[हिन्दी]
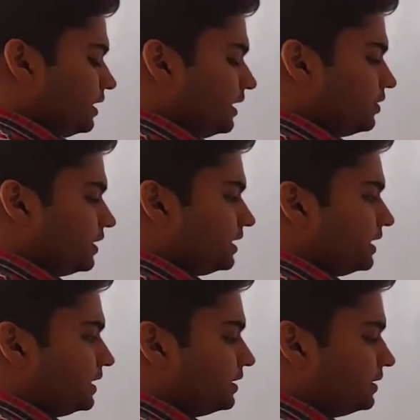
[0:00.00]
थायराइड
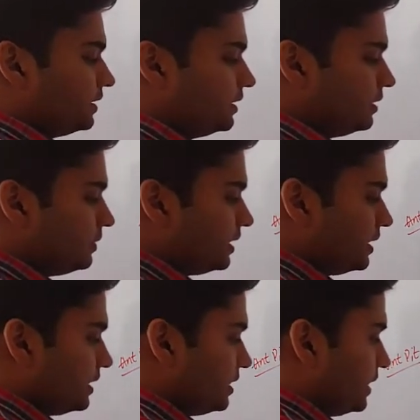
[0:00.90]
ग्लैंड ये हमारा
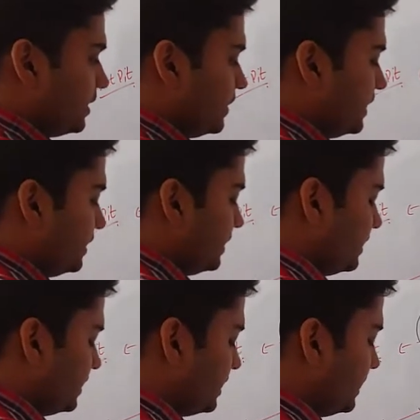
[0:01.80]
है थायराइड